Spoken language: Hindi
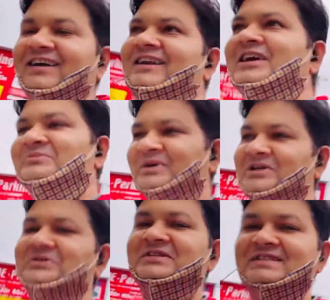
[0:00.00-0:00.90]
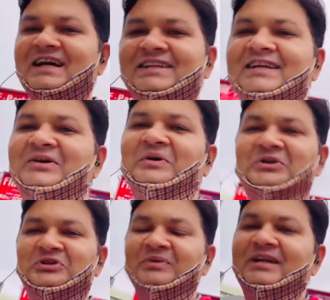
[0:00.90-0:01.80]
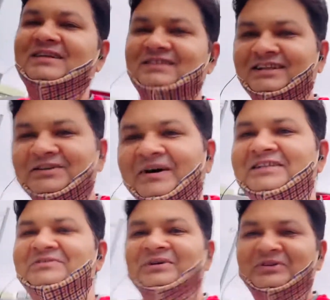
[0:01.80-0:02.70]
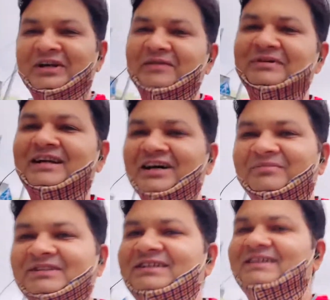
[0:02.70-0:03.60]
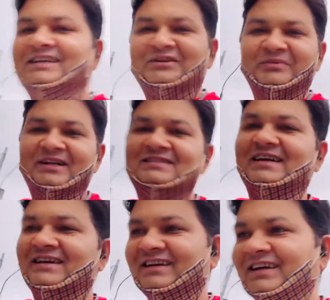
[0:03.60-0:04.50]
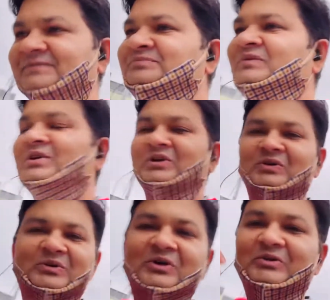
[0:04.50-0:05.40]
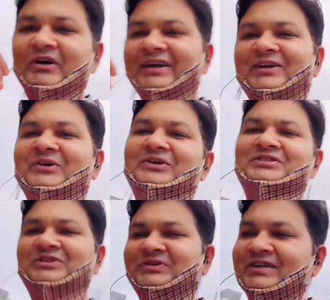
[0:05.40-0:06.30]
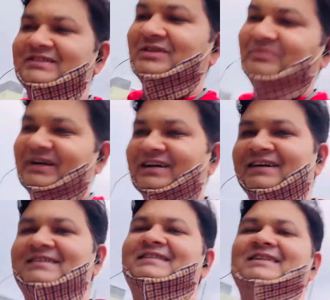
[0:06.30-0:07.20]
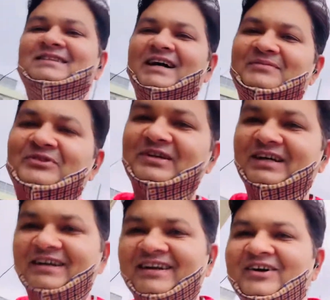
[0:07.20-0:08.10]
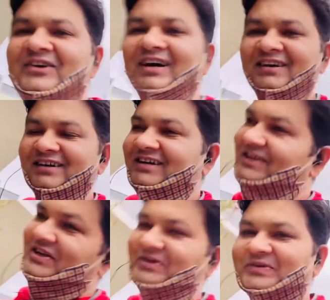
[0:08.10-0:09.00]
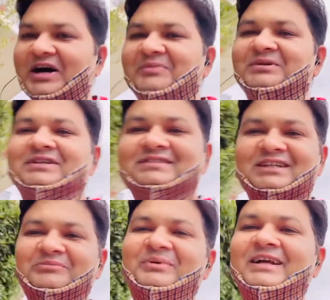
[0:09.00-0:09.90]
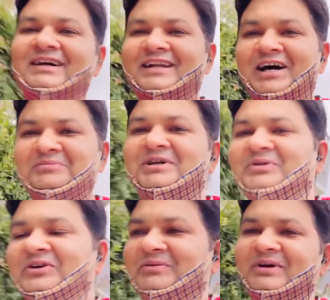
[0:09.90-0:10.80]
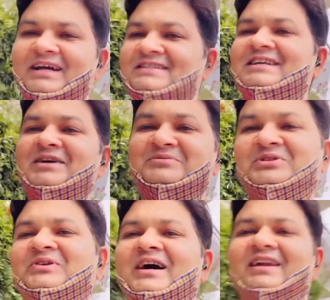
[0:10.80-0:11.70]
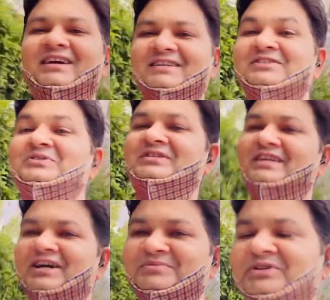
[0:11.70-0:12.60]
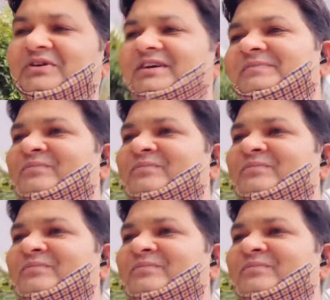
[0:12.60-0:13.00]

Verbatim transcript: लेकिन मैंने सोचा शायद यही होगी तो मैंने जल्दीबाजी में थोड़ा अपना नाम बता दिया कि ये मेरी साइकिल है वो वाकी टॉकी से तुरंत संपर्क कर देते हैं जहाँ भी उनका करना होगा वहाँ पे तो कंपनी का नाम था उन्होंने बोला इस नाम से तो है नहीं किसी दूसरे नाम से होगी